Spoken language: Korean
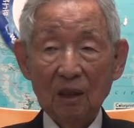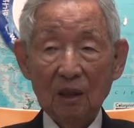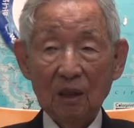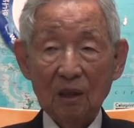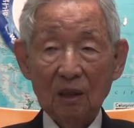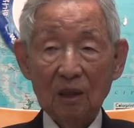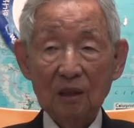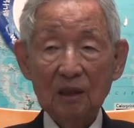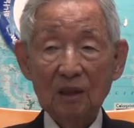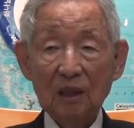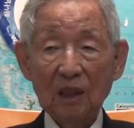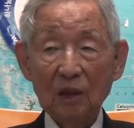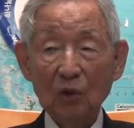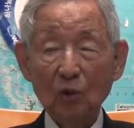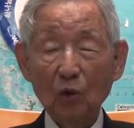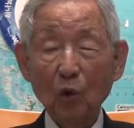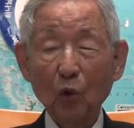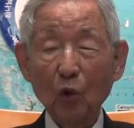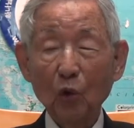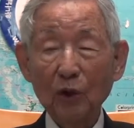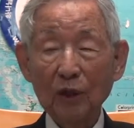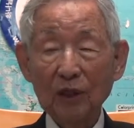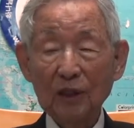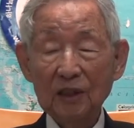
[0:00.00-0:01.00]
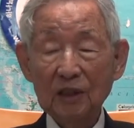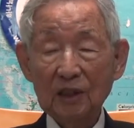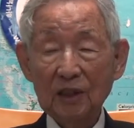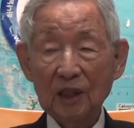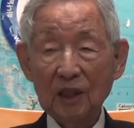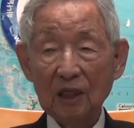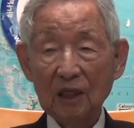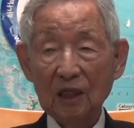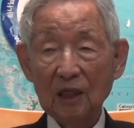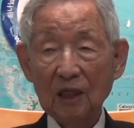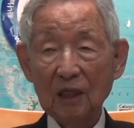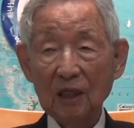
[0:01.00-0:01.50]
그러니까 교회니까
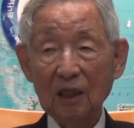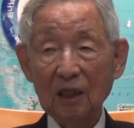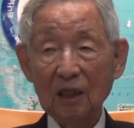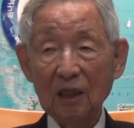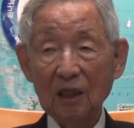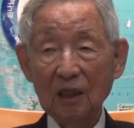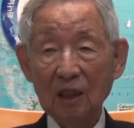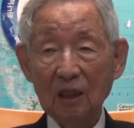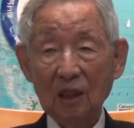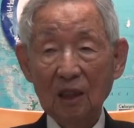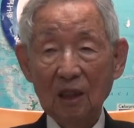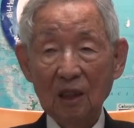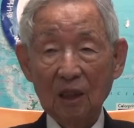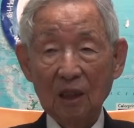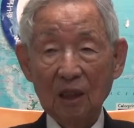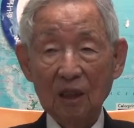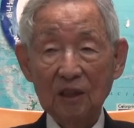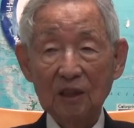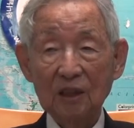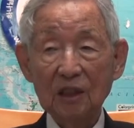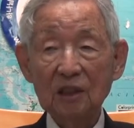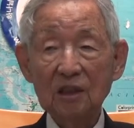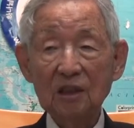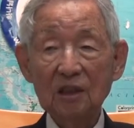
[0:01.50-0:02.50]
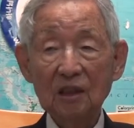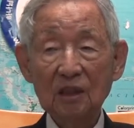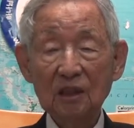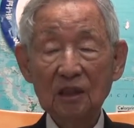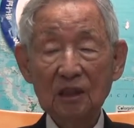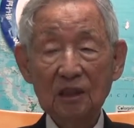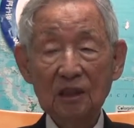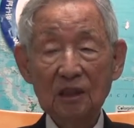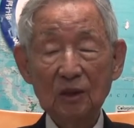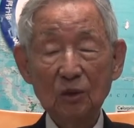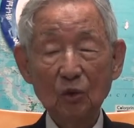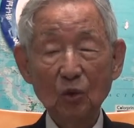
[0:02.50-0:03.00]
아, 아,
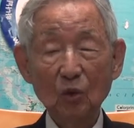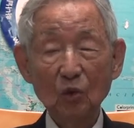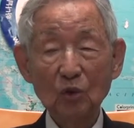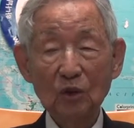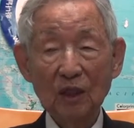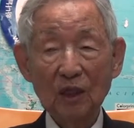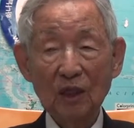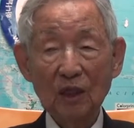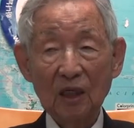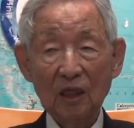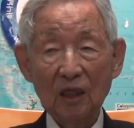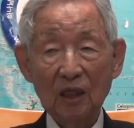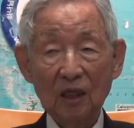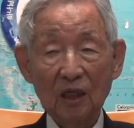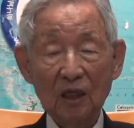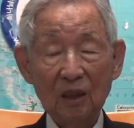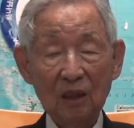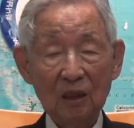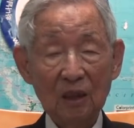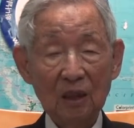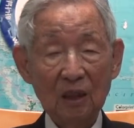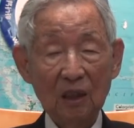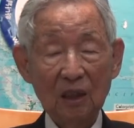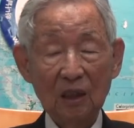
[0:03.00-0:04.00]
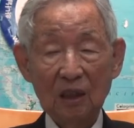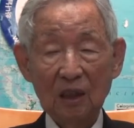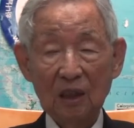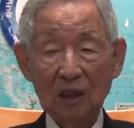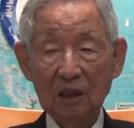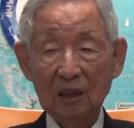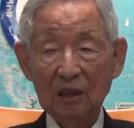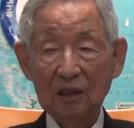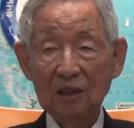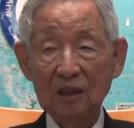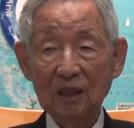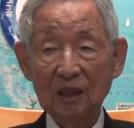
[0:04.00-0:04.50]
영적인 지도자가
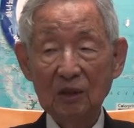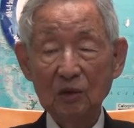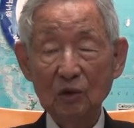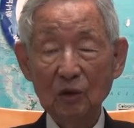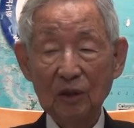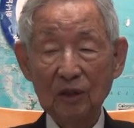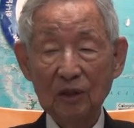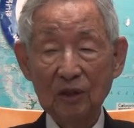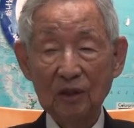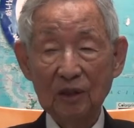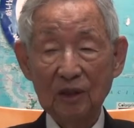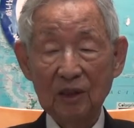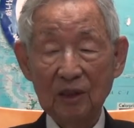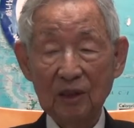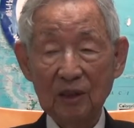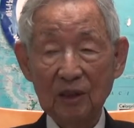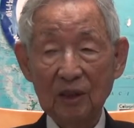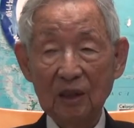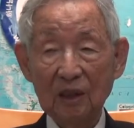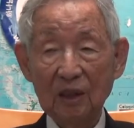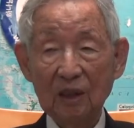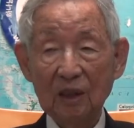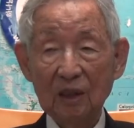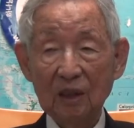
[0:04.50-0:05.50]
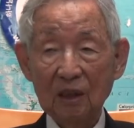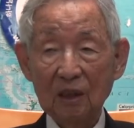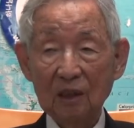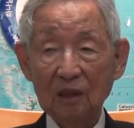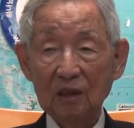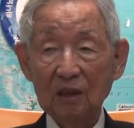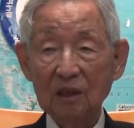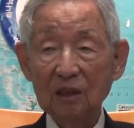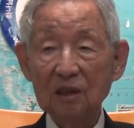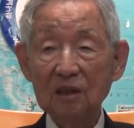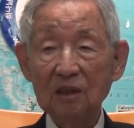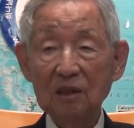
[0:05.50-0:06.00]
있어야 되는데
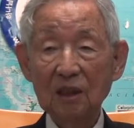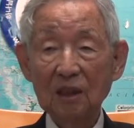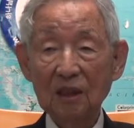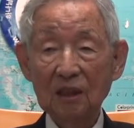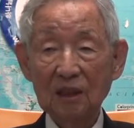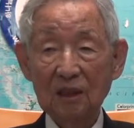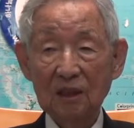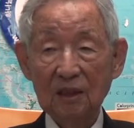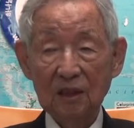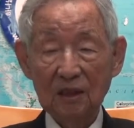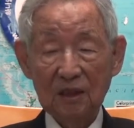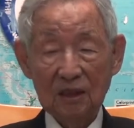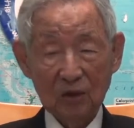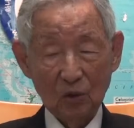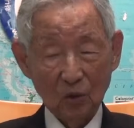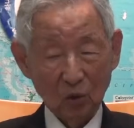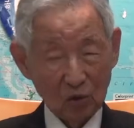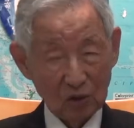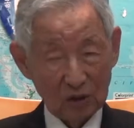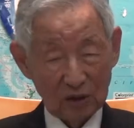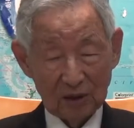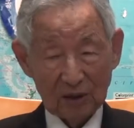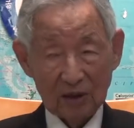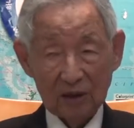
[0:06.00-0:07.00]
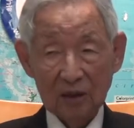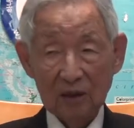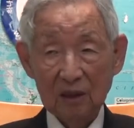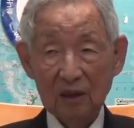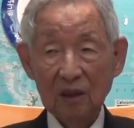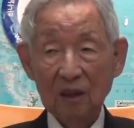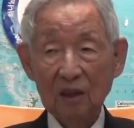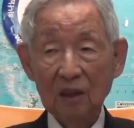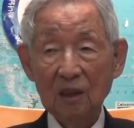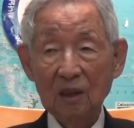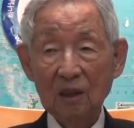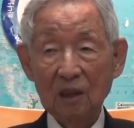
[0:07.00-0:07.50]
그 영적인 지도자는
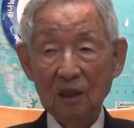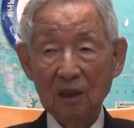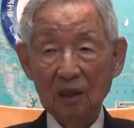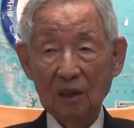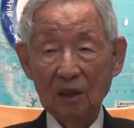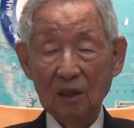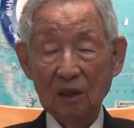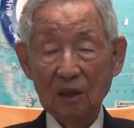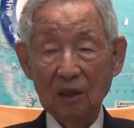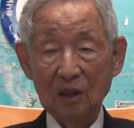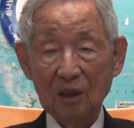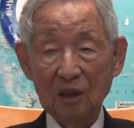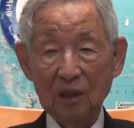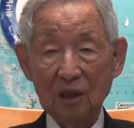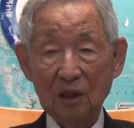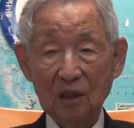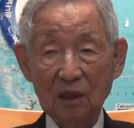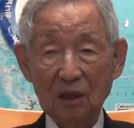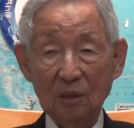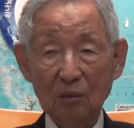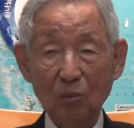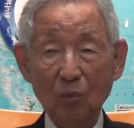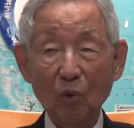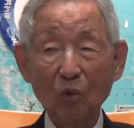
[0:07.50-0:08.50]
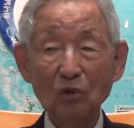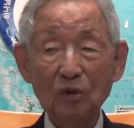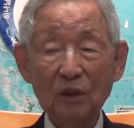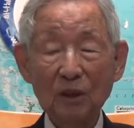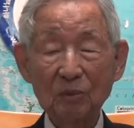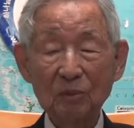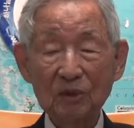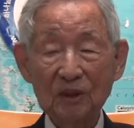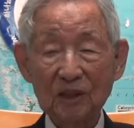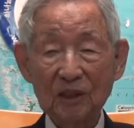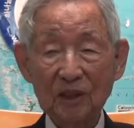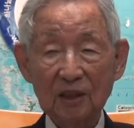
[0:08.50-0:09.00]
어,
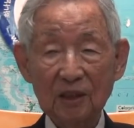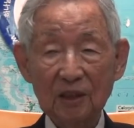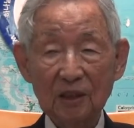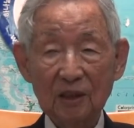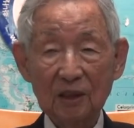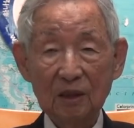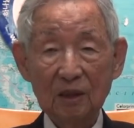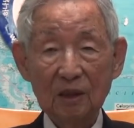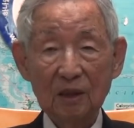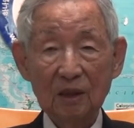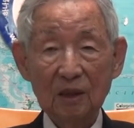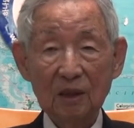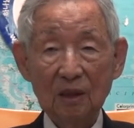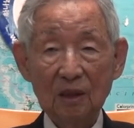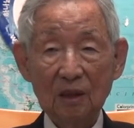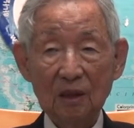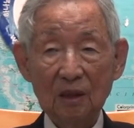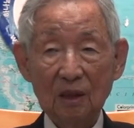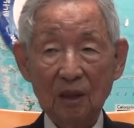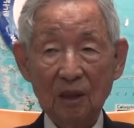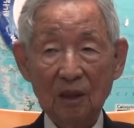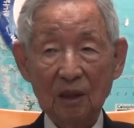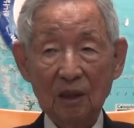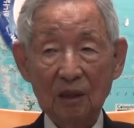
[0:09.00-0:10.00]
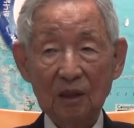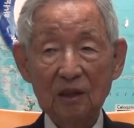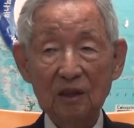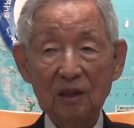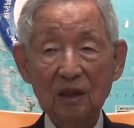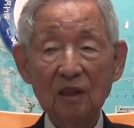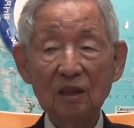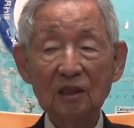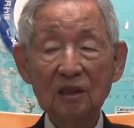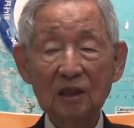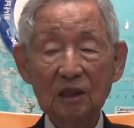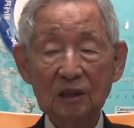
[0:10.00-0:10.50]
목사입니다. 어,
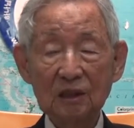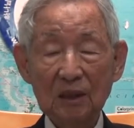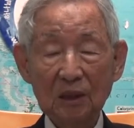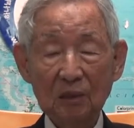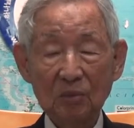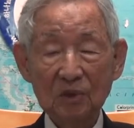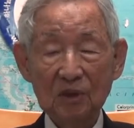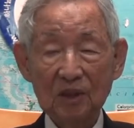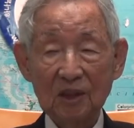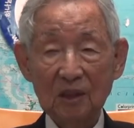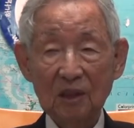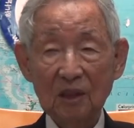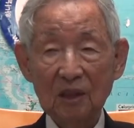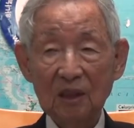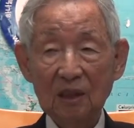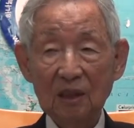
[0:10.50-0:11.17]
이성직자입니다.